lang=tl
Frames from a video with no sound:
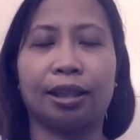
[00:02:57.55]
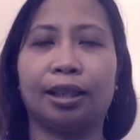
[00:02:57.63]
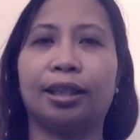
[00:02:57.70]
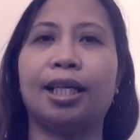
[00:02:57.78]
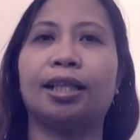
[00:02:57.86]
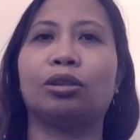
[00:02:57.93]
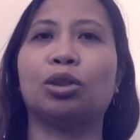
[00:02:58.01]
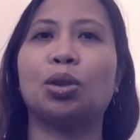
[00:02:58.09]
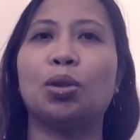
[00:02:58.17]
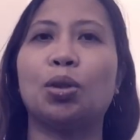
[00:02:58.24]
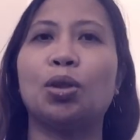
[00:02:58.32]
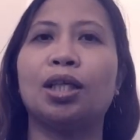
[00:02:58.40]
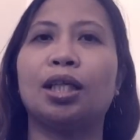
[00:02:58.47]
Ganyan.
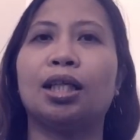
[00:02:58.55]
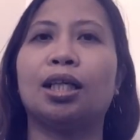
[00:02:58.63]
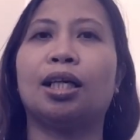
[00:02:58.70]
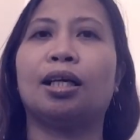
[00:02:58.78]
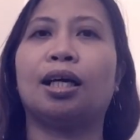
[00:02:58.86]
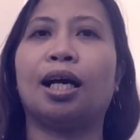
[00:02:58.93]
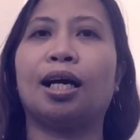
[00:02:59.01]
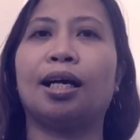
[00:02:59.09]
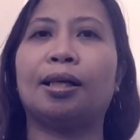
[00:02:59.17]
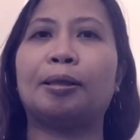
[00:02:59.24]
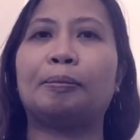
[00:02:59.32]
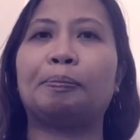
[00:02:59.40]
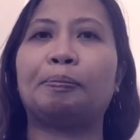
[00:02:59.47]
So,
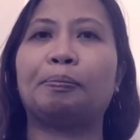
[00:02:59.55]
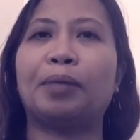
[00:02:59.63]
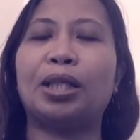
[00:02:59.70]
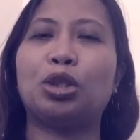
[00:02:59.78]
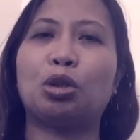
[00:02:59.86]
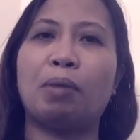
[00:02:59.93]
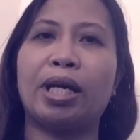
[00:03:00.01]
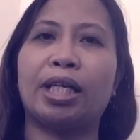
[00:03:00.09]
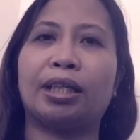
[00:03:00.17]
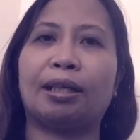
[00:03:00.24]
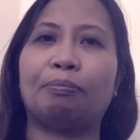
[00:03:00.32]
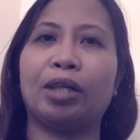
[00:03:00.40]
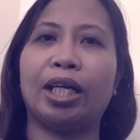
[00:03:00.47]
um, medyo
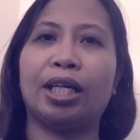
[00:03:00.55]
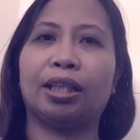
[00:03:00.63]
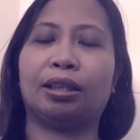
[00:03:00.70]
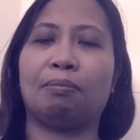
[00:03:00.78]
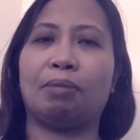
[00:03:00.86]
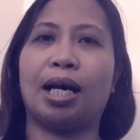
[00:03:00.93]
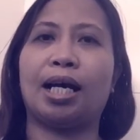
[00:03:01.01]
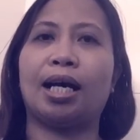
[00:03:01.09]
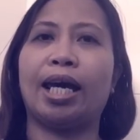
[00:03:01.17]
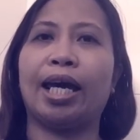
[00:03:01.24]
mahirap din, di ba?